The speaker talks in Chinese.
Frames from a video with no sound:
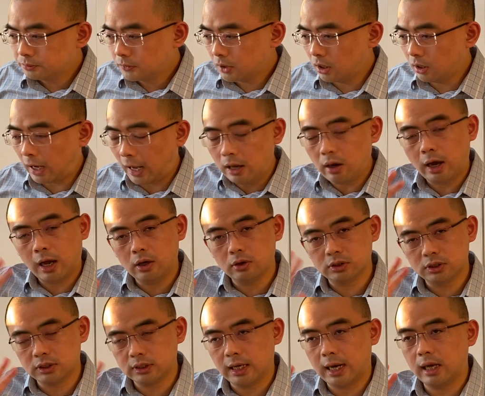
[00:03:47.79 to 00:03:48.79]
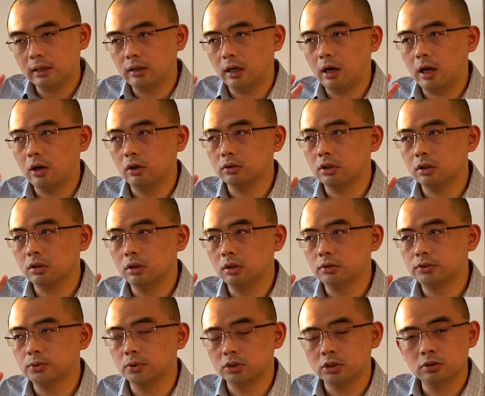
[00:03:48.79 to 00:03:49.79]
那还有还有其他的，还有那
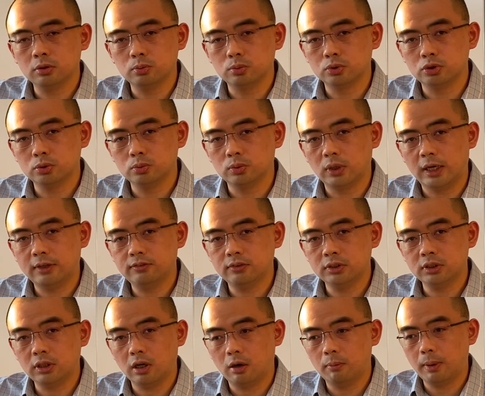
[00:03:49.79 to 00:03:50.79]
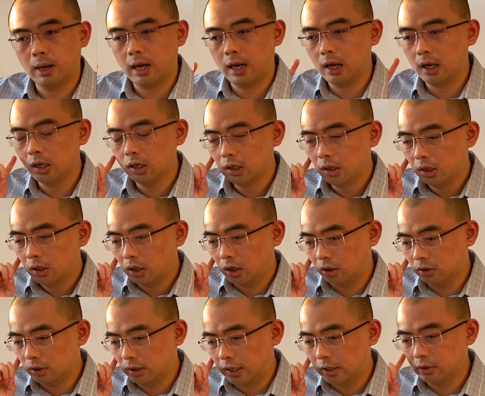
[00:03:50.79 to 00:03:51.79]
个索尼的五十五 f 一点八，
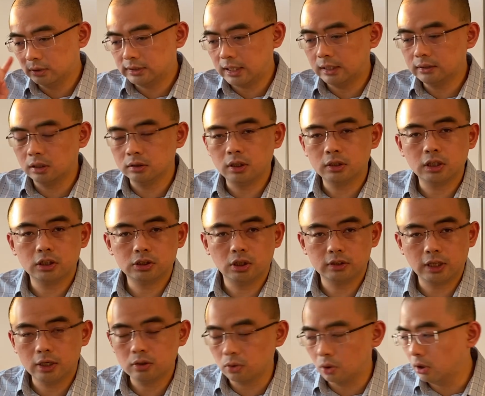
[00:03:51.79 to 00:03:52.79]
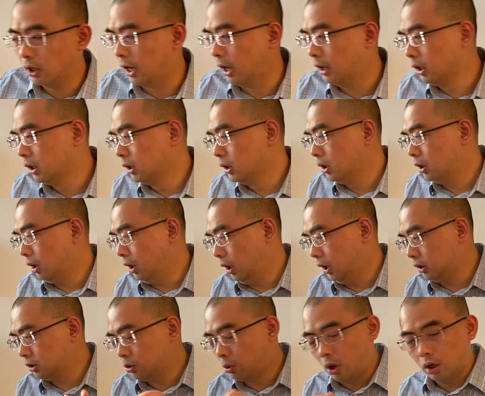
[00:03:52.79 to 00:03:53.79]
好像还有佳能的那个小痰盂啊，
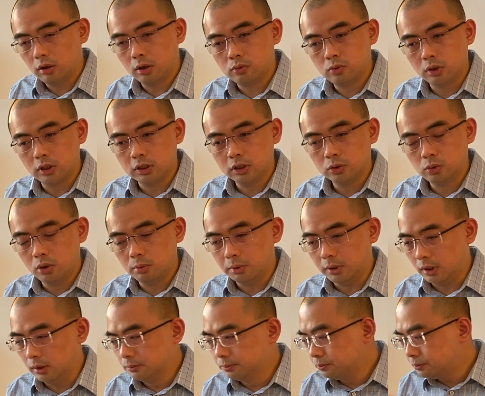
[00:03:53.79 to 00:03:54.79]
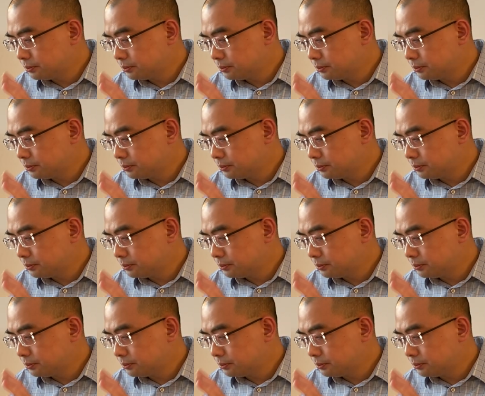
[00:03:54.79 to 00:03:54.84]
呃一块呢做了一个对比。